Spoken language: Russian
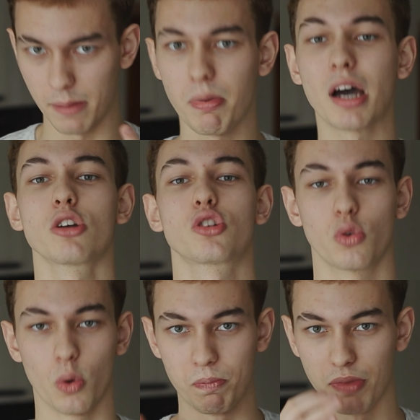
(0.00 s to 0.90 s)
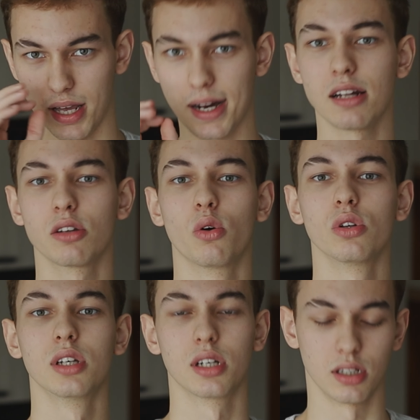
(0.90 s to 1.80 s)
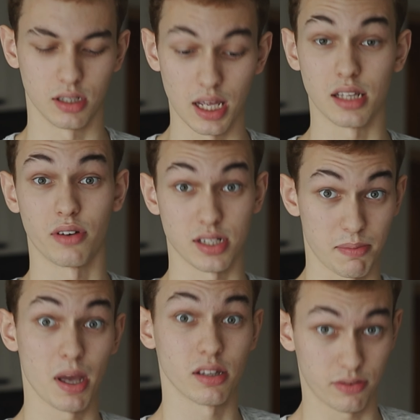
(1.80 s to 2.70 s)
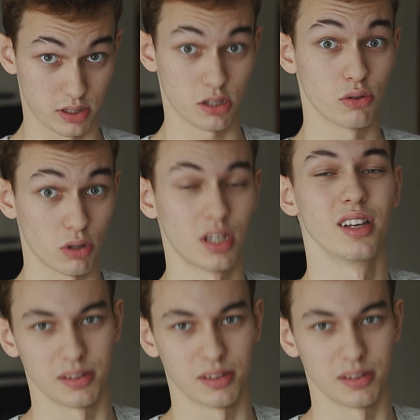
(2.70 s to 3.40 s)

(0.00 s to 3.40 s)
парочку реально годных игр. Да, это Forza 5, Forza 4,